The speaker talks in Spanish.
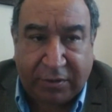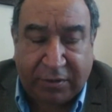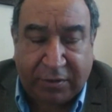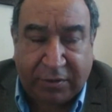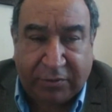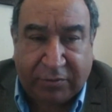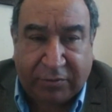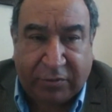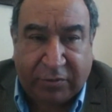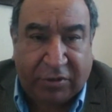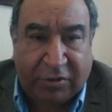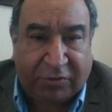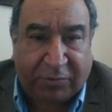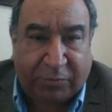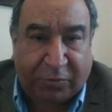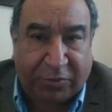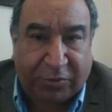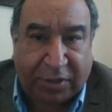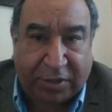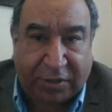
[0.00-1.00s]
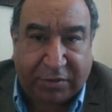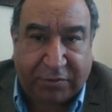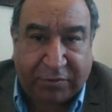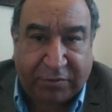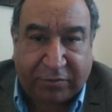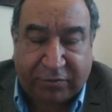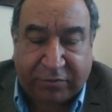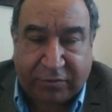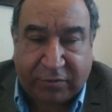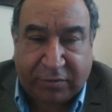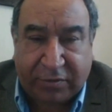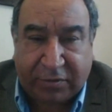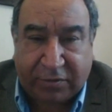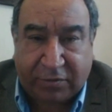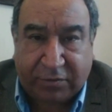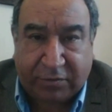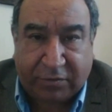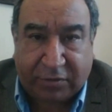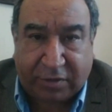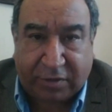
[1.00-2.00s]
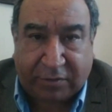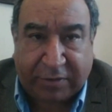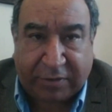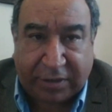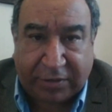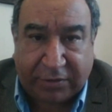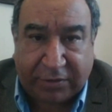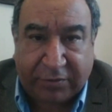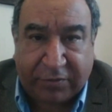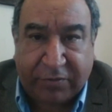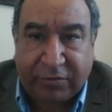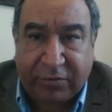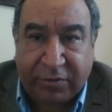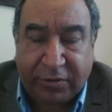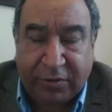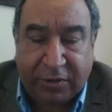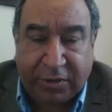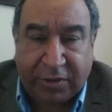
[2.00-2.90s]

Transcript: Uno de los proyectos que estuvo trabajando